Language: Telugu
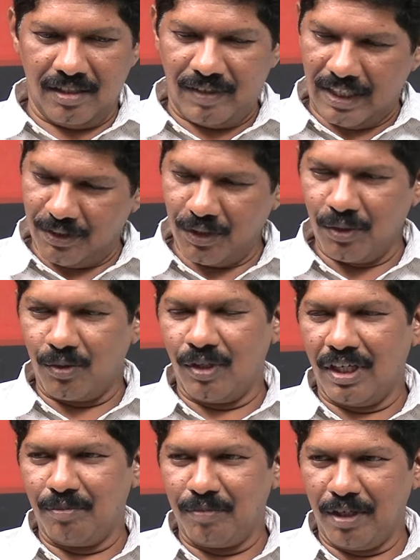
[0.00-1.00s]
వాళ్ళిద్దరూ
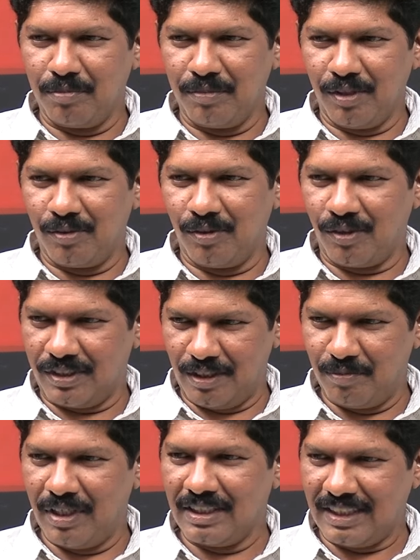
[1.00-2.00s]
కూడా మేము మీకు ఒక
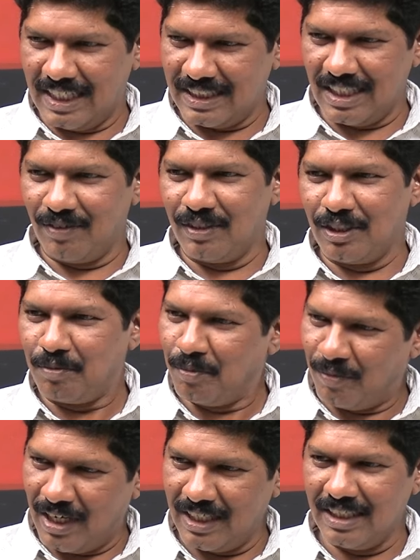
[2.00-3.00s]
సినిమా చేస్తామని చెప్పి
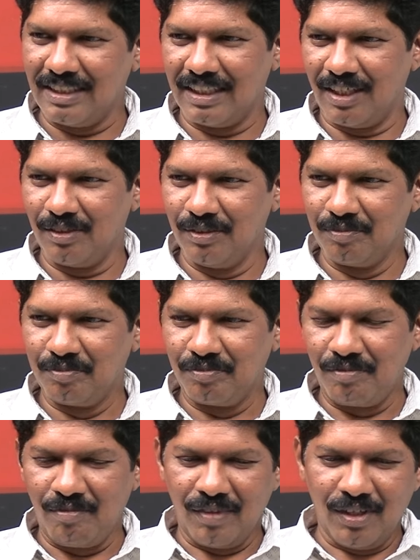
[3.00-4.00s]
మాట ఇచ్చారు
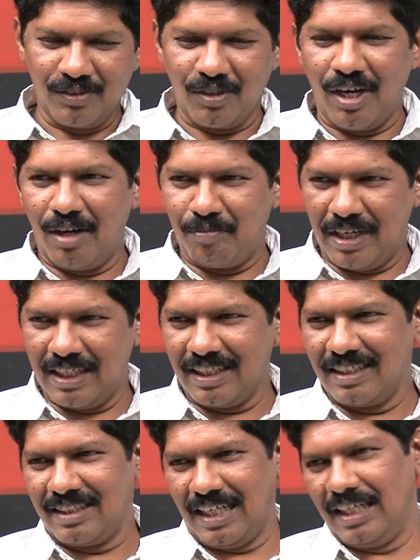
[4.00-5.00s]
సో ఆ
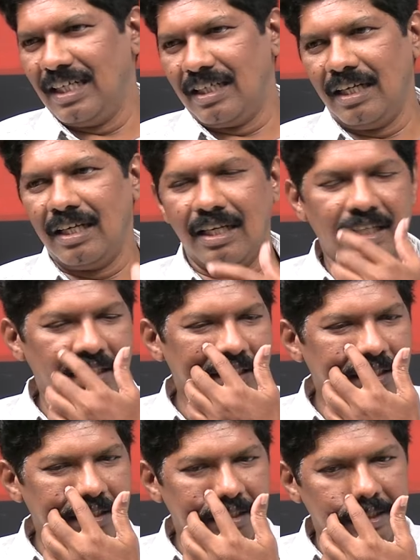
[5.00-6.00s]
మాటకి తగ్గట్లుగా
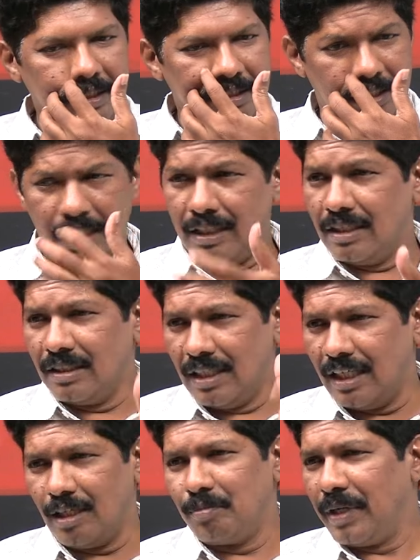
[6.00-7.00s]
నాకు తెలిసి
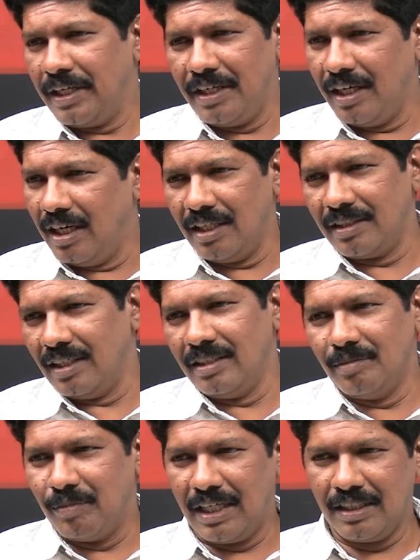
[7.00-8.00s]
దాదాపు పన్నెండేళ్ళు అంత
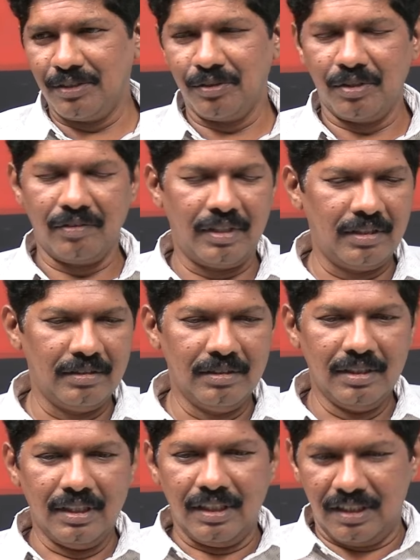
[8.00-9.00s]
అయింది మాట ఇచ్చి కూడా వాళ్ళు
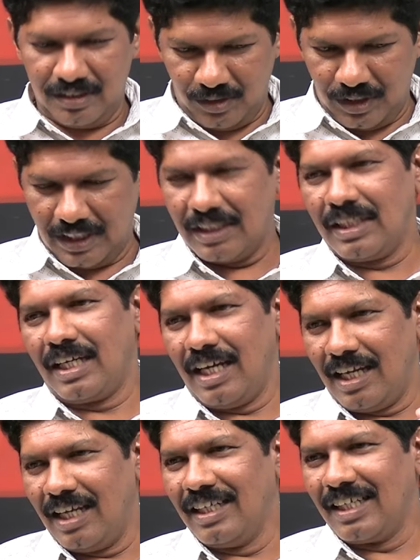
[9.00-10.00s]
సో ఎంత
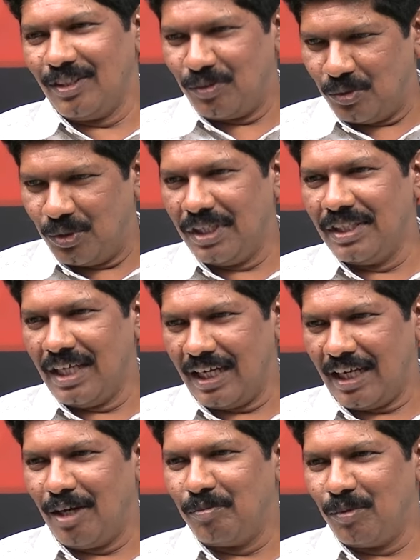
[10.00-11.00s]
కాలానికి అది కుదిరింది ఆ
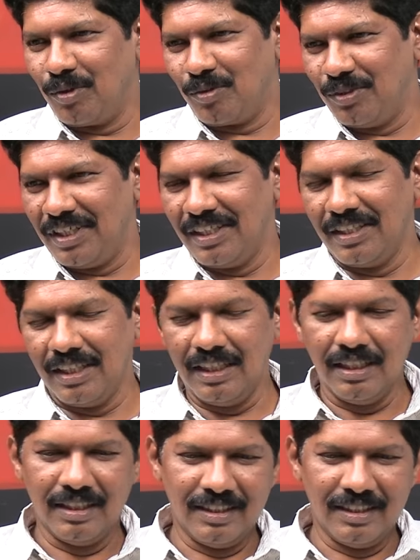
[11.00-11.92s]
కాంబో కుదిరింది